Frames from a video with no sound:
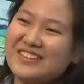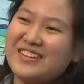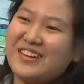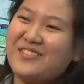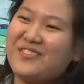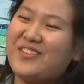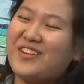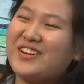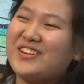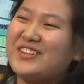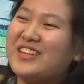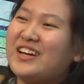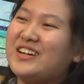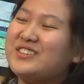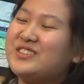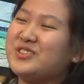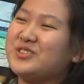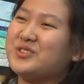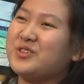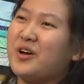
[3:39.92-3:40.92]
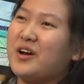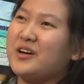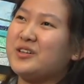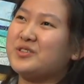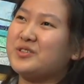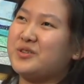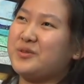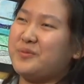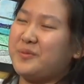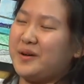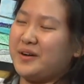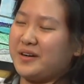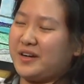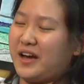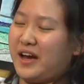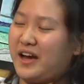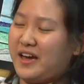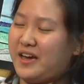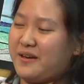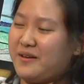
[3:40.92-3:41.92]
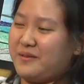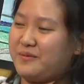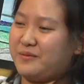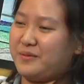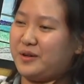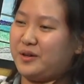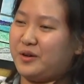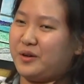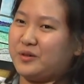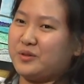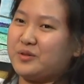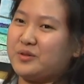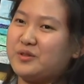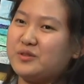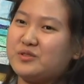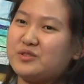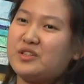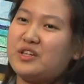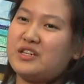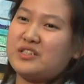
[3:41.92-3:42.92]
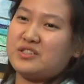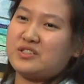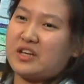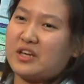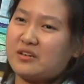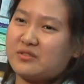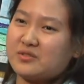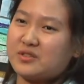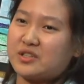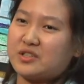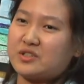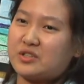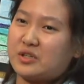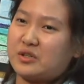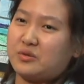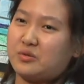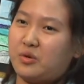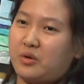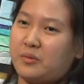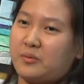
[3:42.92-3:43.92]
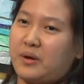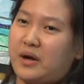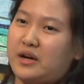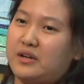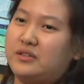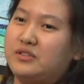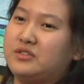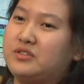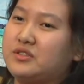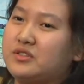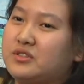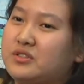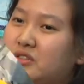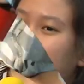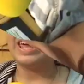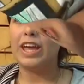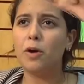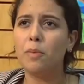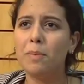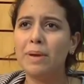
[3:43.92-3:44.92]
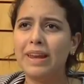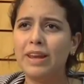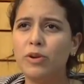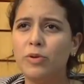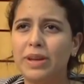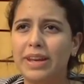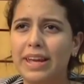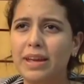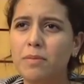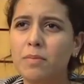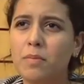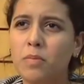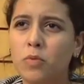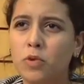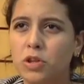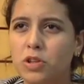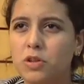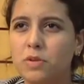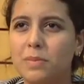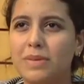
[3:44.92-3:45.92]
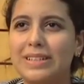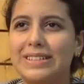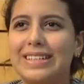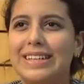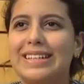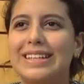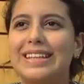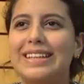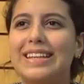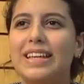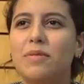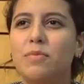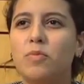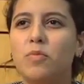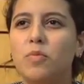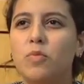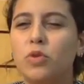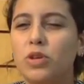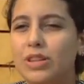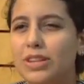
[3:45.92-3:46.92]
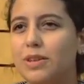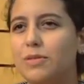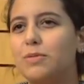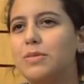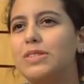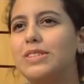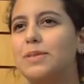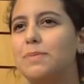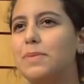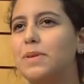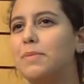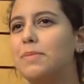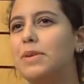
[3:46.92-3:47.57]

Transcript: Na verdade, eu só acho que o mangá é melhor do que os desenhos, assim, normais. Eu melhorei muito, mas ainda tem muita coisa para